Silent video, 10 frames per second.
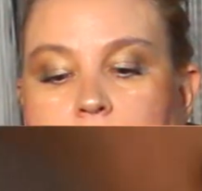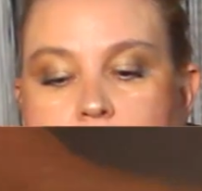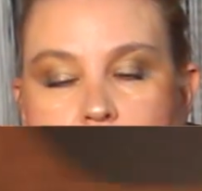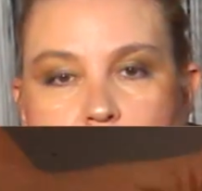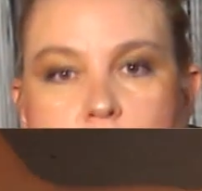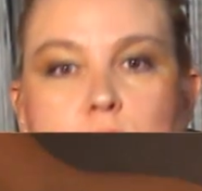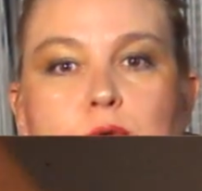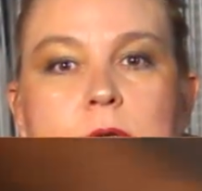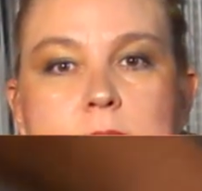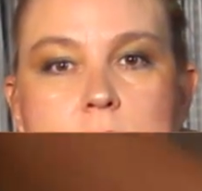Язычки
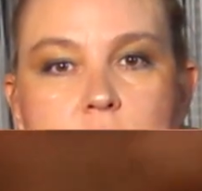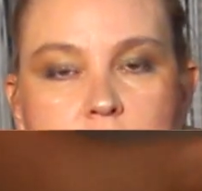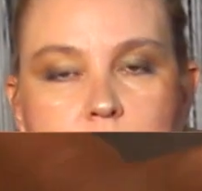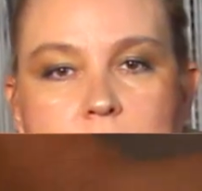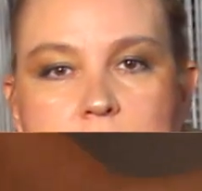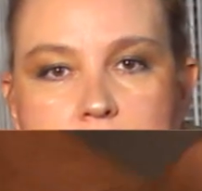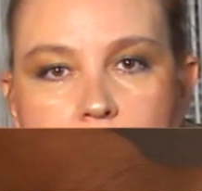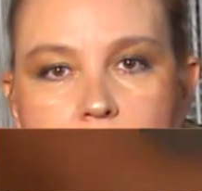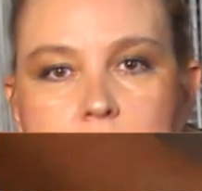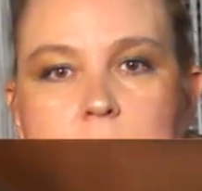у нас лежат,
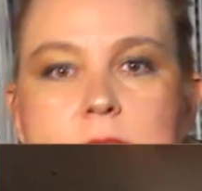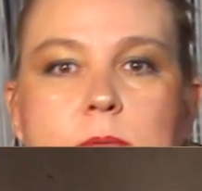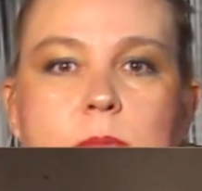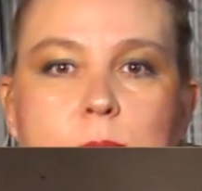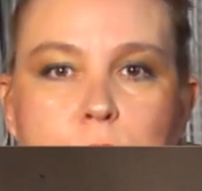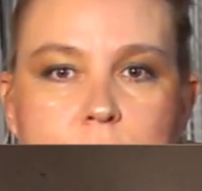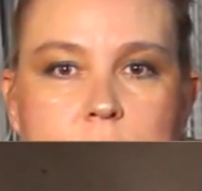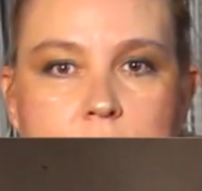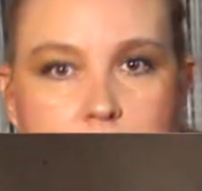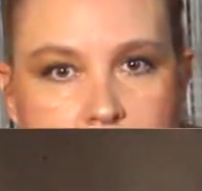просаливаются, мы
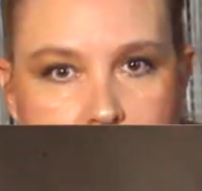просто их